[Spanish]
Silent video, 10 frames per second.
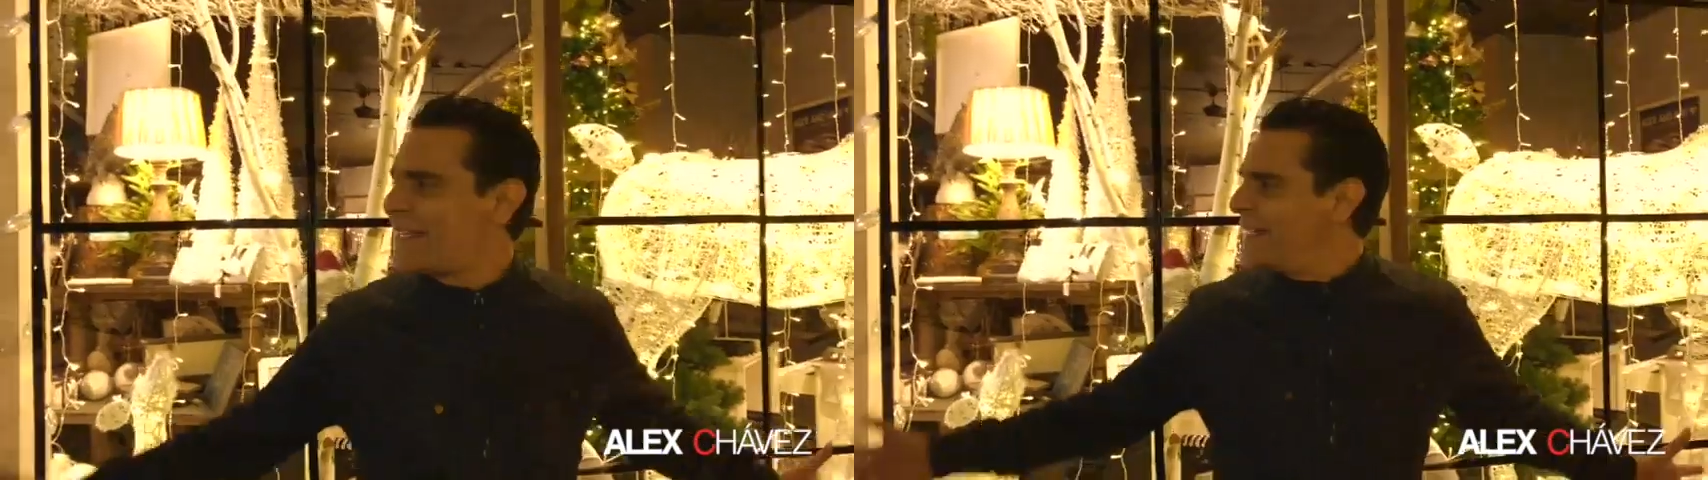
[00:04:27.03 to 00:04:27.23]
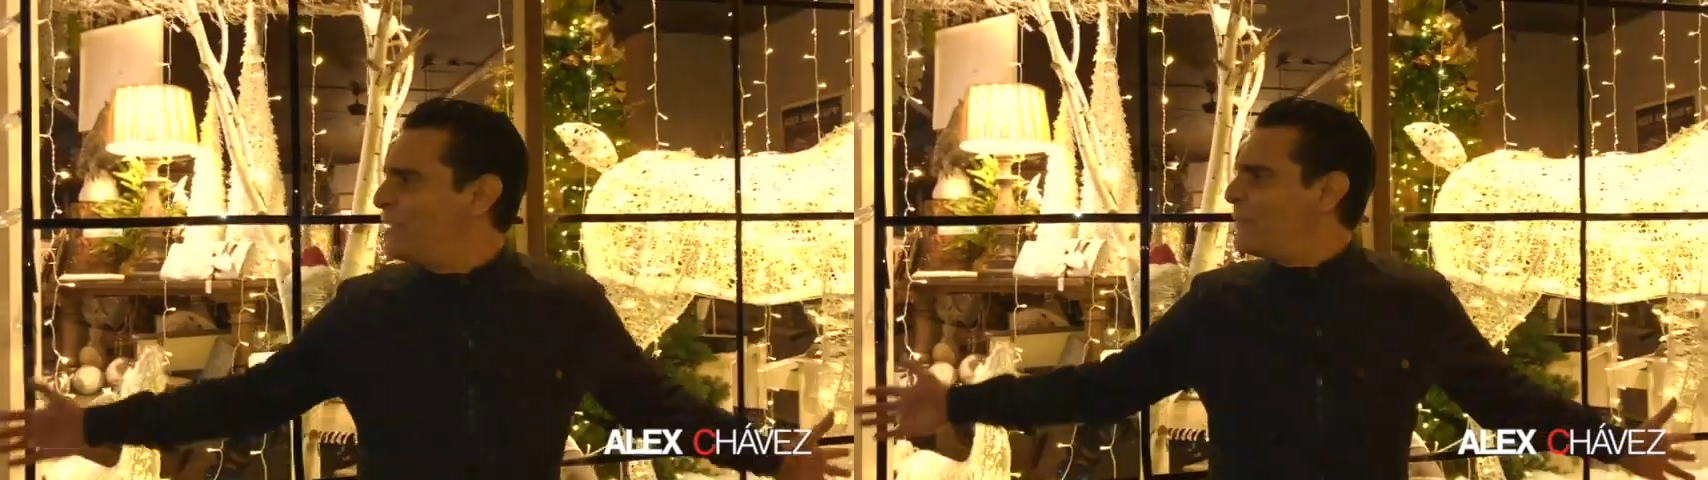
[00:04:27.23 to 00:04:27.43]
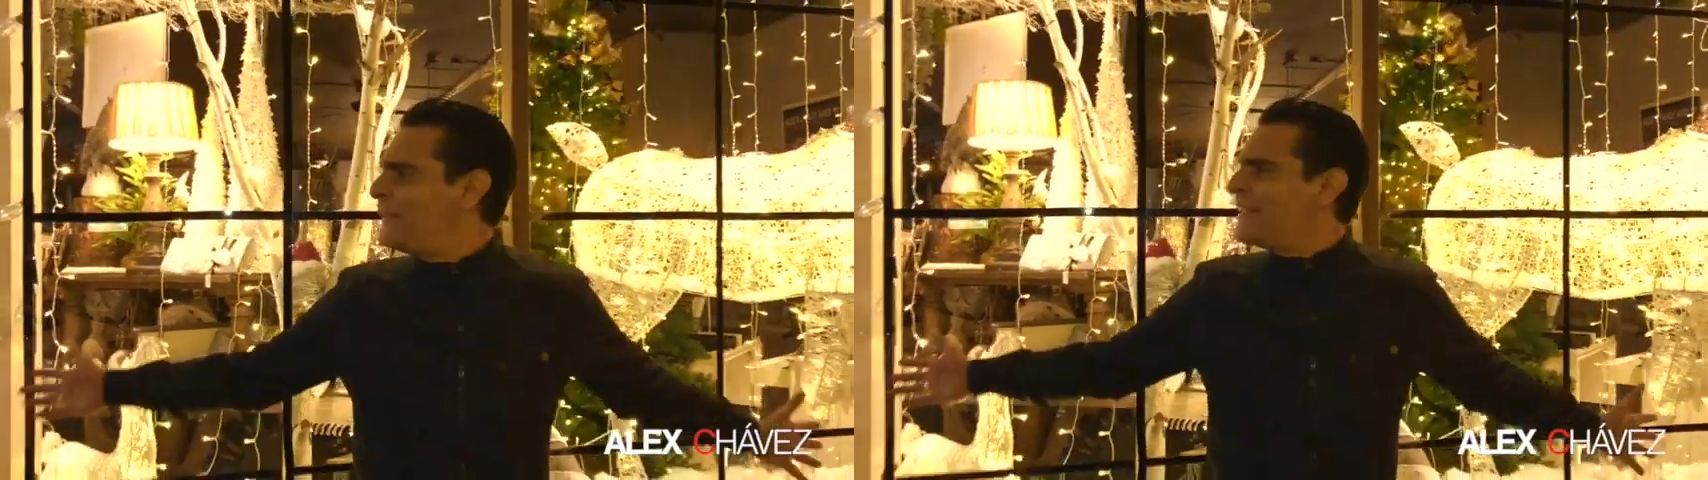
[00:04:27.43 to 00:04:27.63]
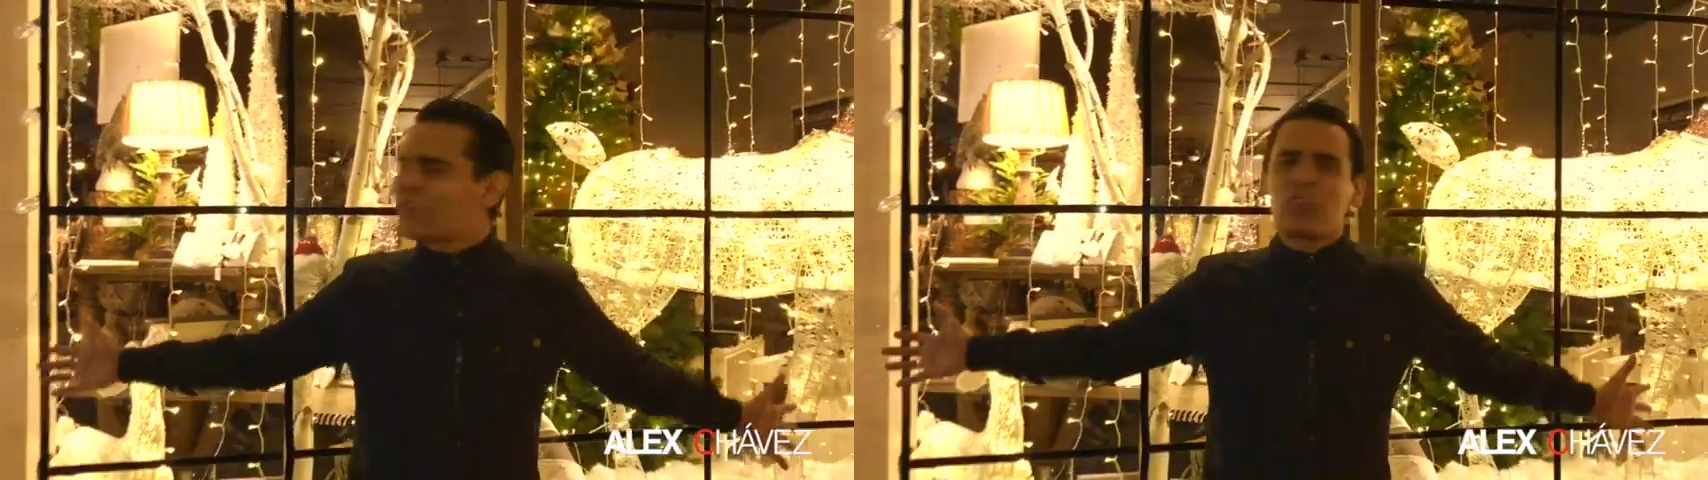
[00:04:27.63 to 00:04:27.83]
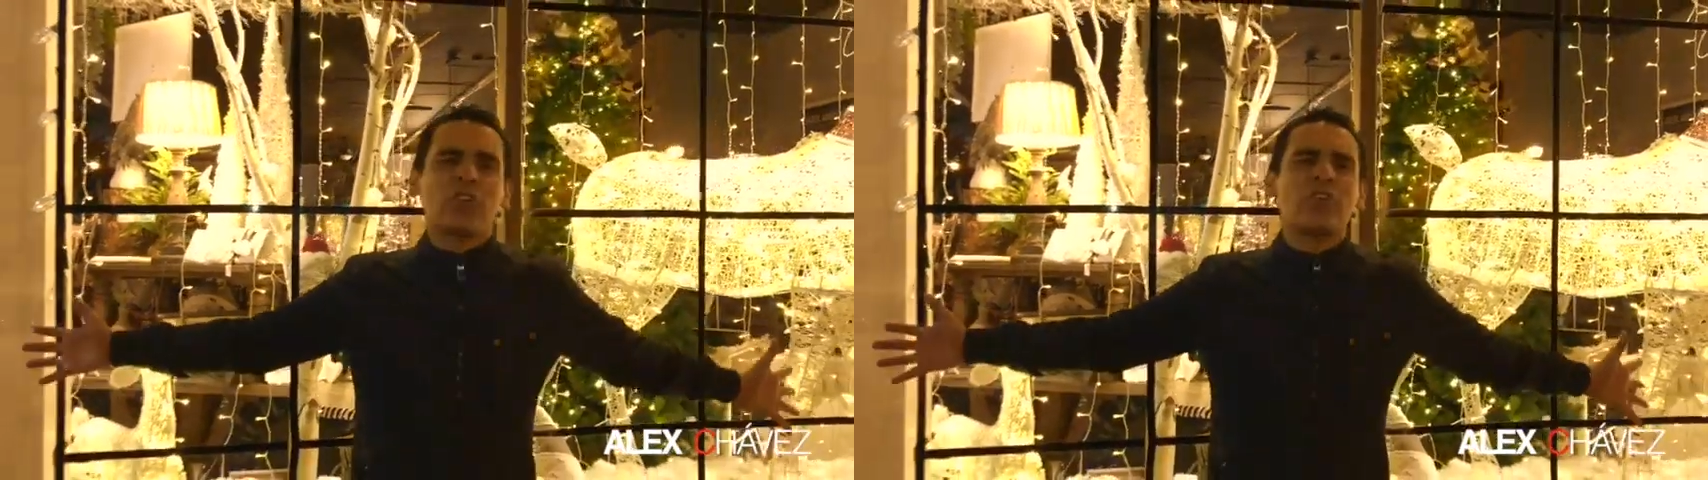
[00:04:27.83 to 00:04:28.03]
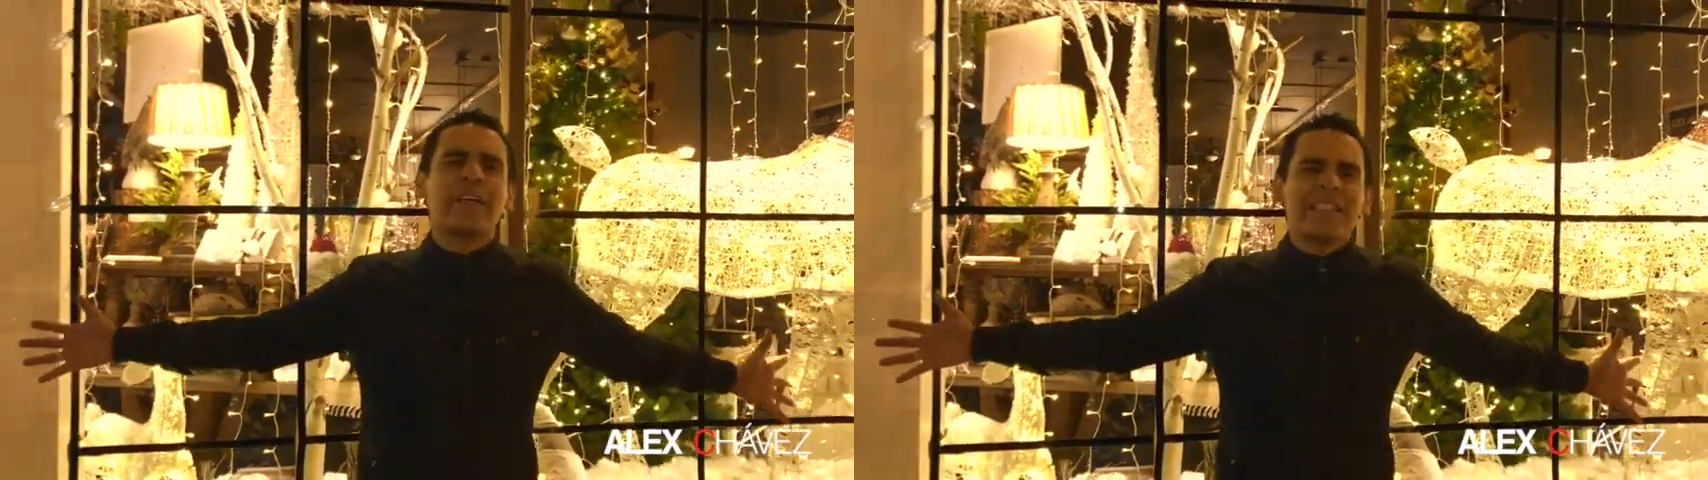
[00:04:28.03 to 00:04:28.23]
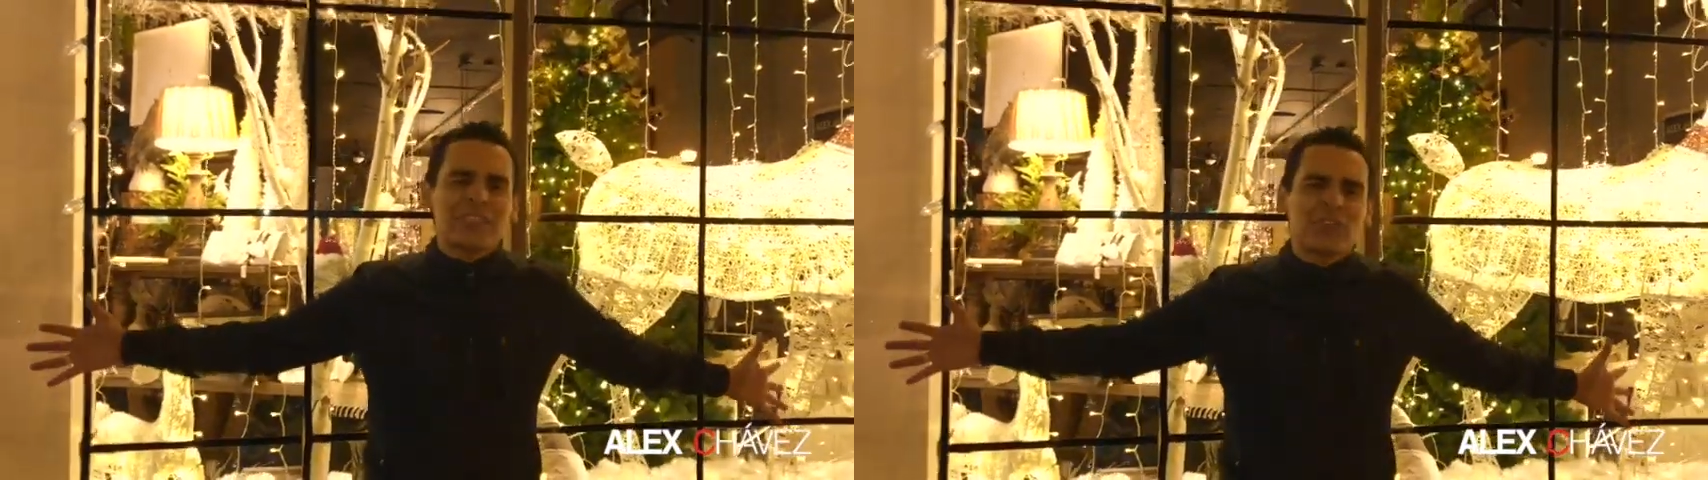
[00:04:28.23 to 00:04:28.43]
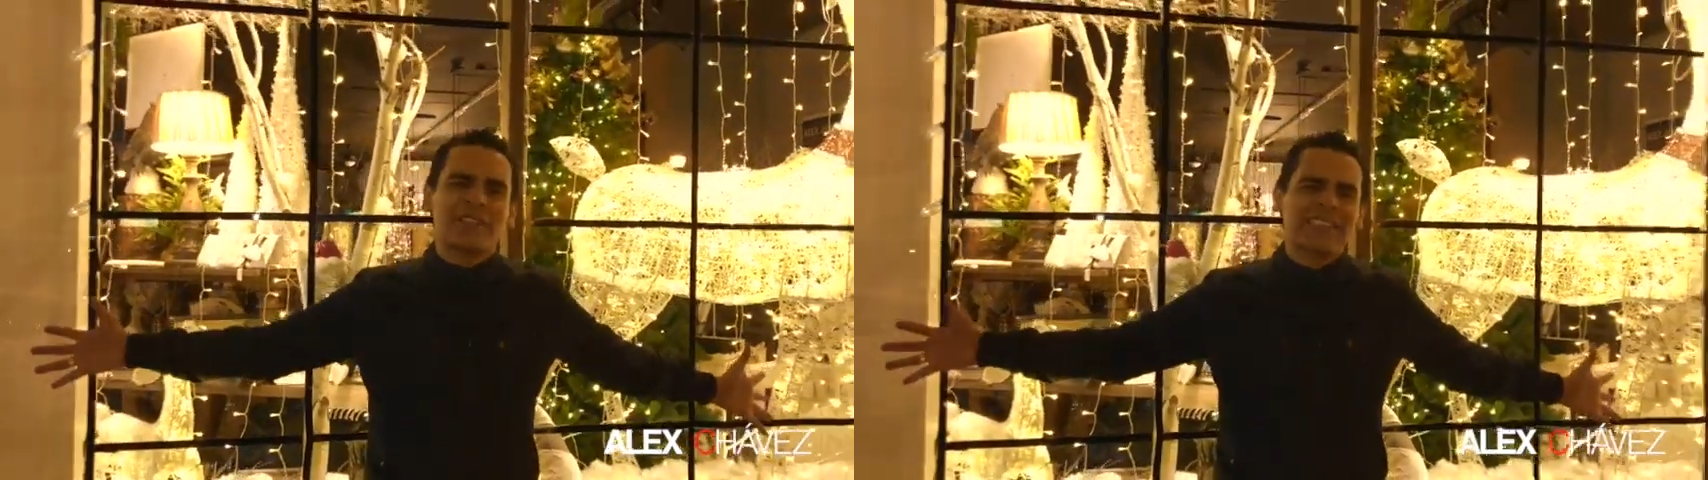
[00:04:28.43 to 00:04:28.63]
queriendo vender todo
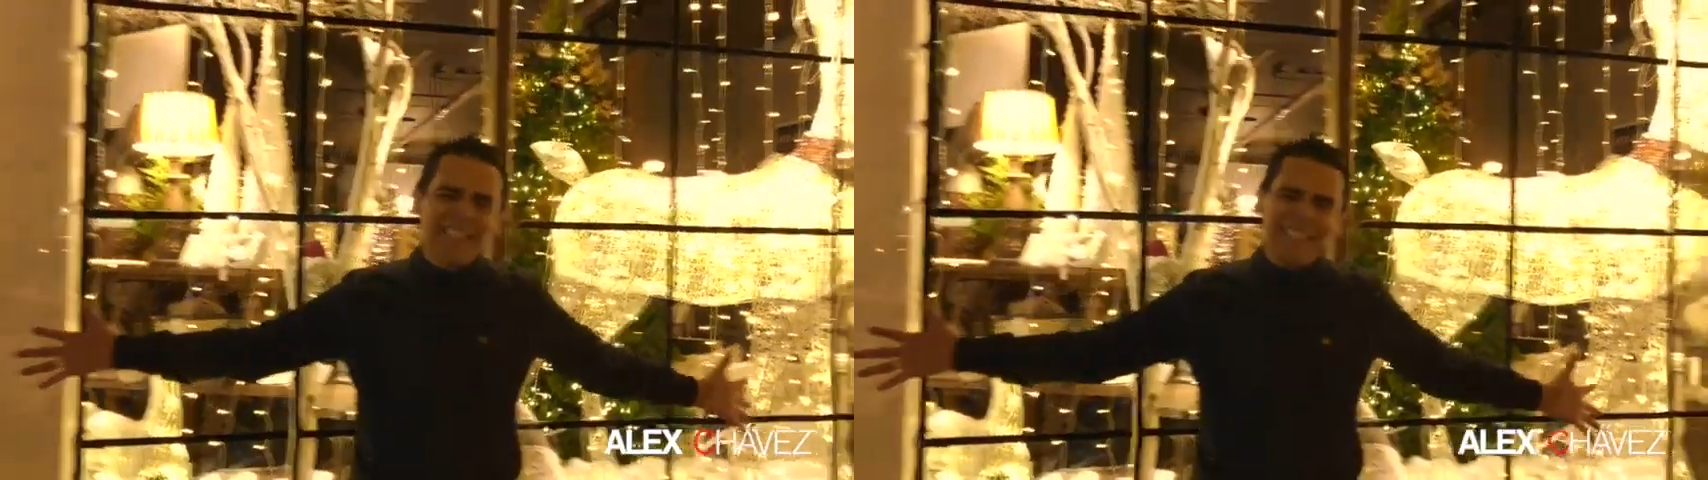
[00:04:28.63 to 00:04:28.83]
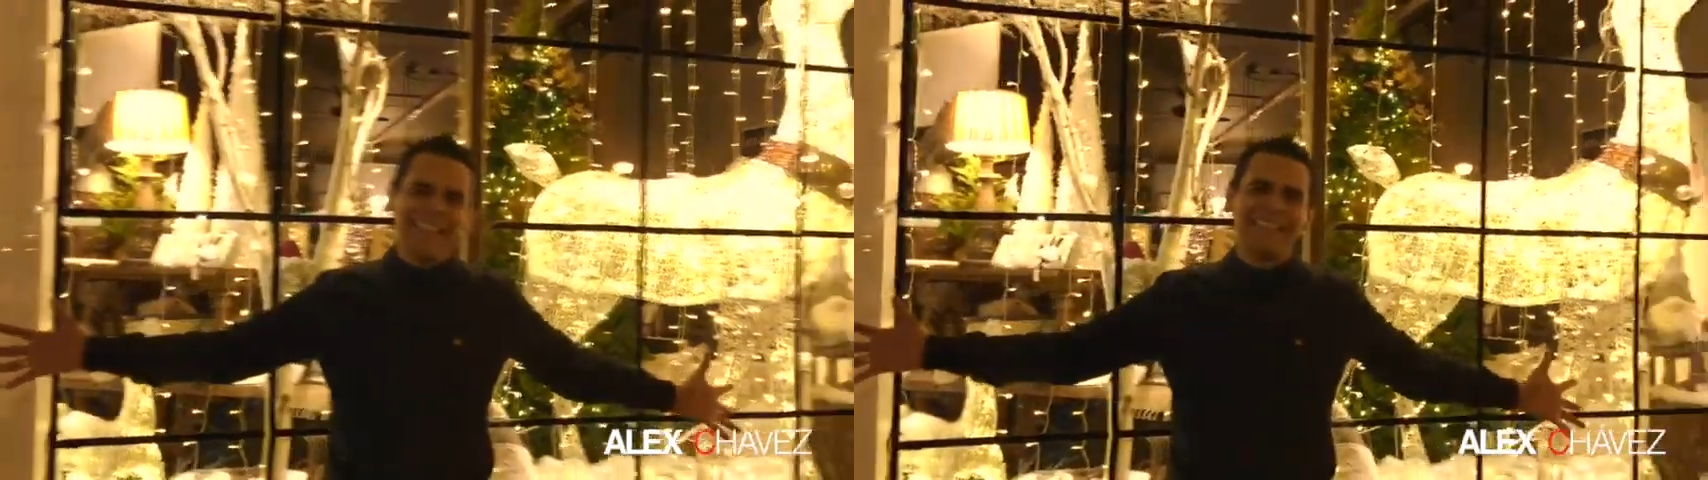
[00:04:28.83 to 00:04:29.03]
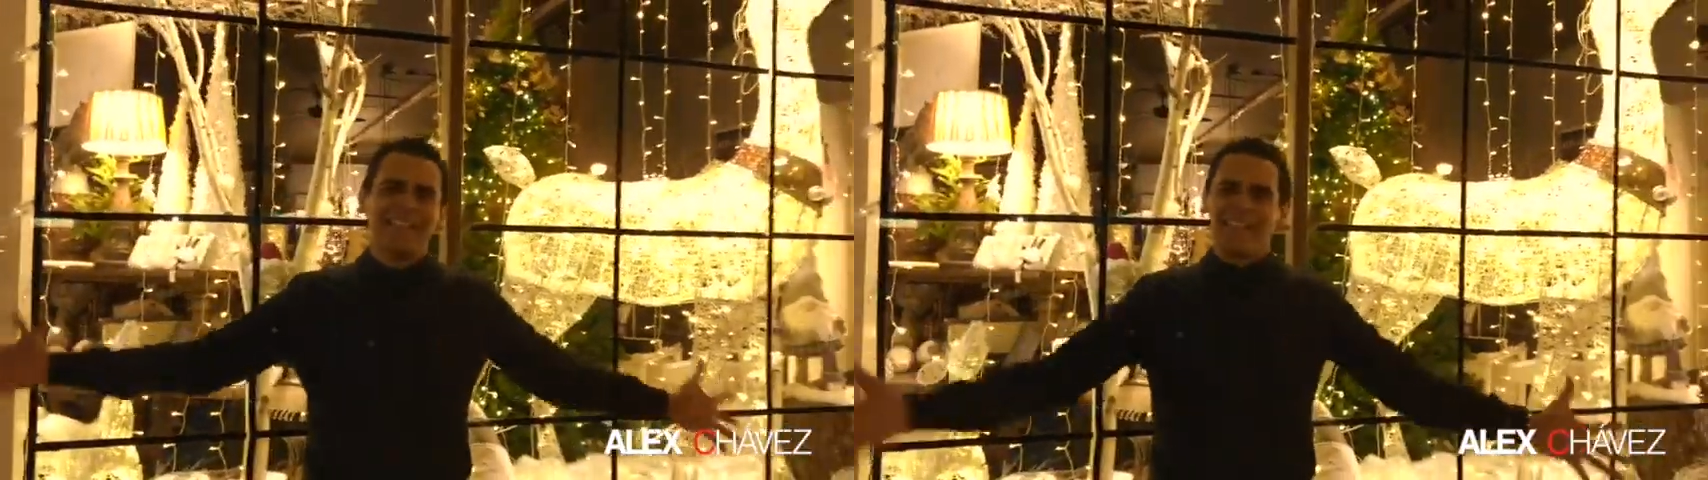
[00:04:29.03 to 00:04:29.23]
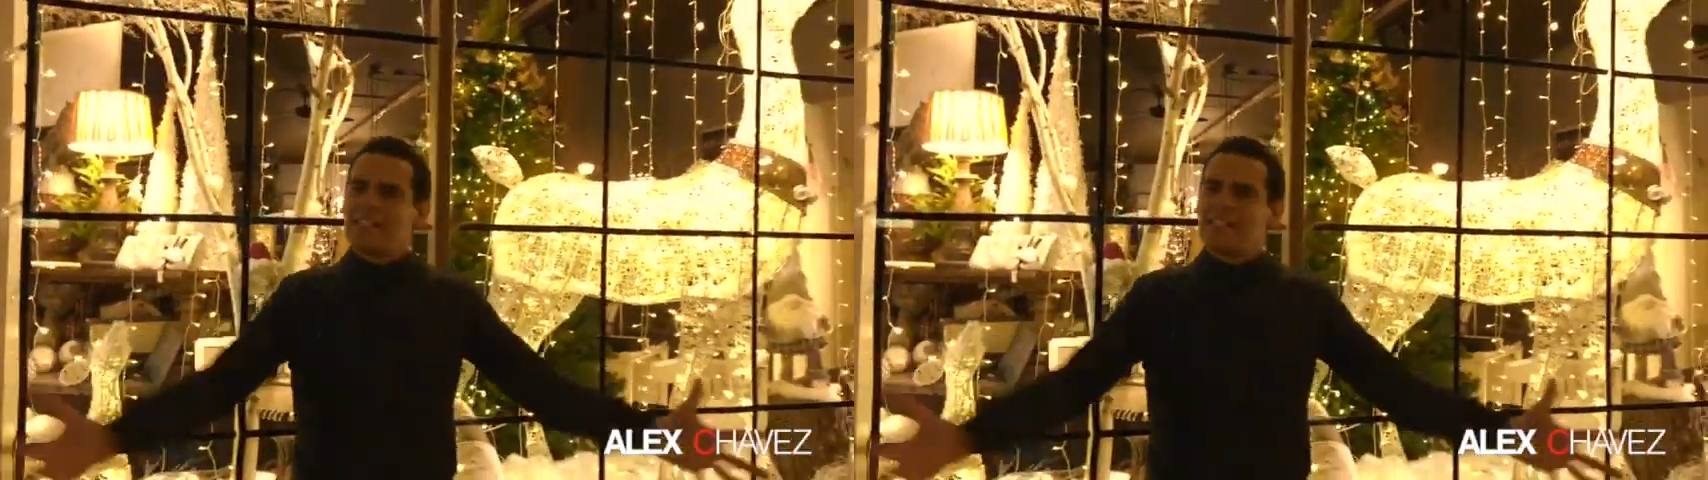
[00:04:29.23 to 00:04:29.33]
esto, sí.